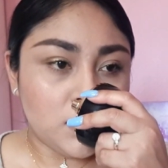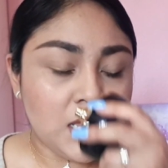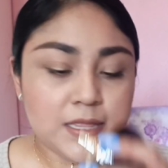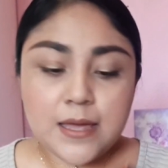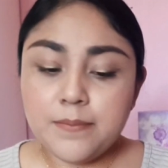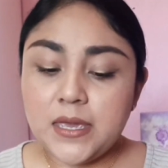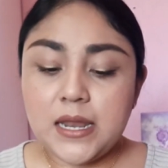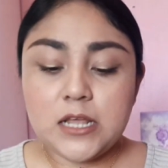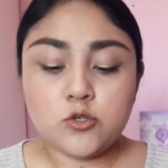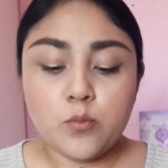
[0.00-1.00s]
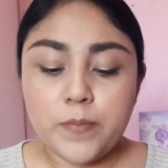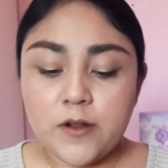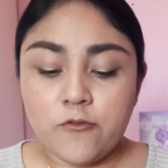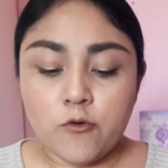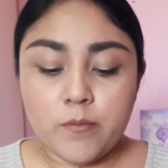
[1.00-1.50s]
Y también es un
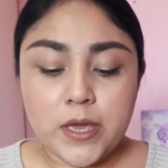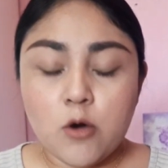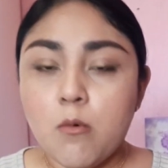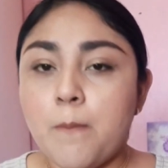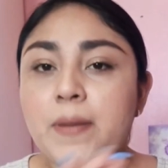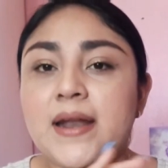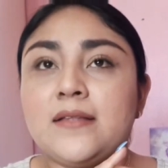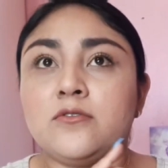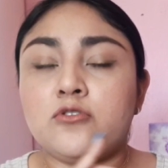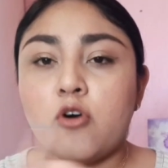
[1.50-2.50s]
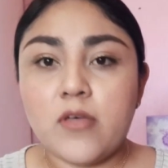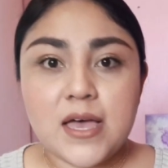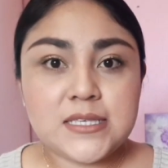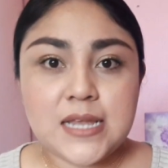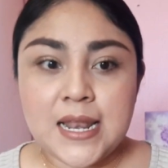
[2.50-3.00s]
perfume como para
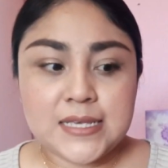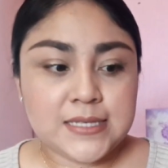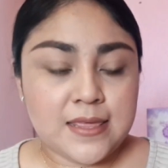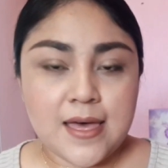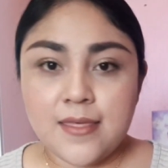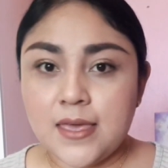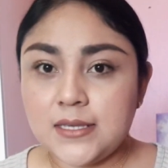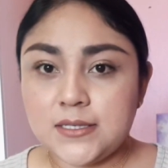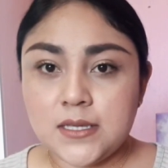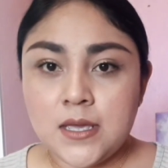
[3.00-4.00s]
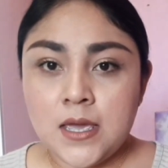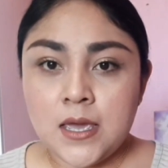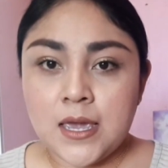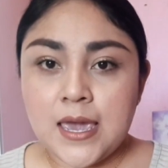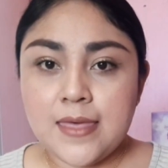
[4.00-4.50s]
todas las edades.
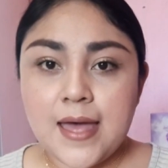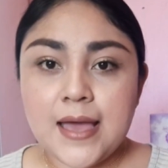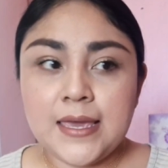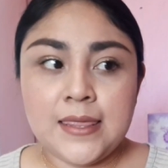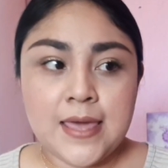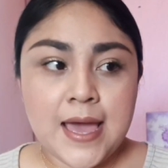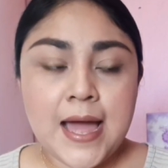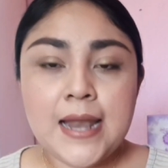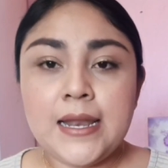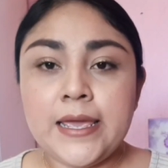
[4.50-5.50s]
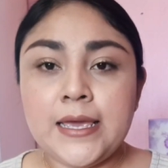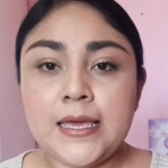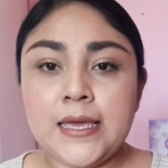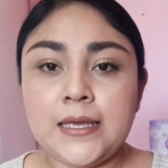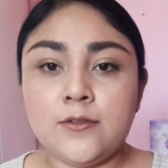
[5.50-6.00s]
Queda ideal.
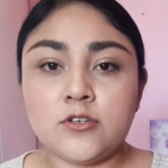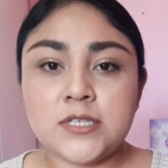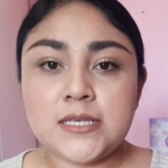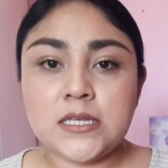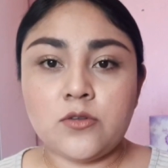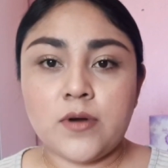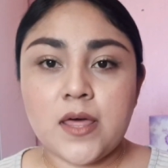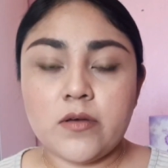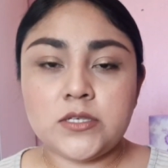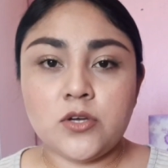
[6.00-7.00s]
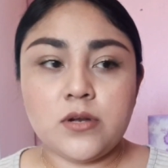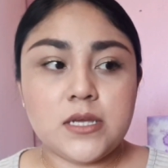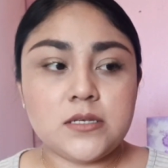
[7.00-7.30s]
Eh, no sé si tu graduación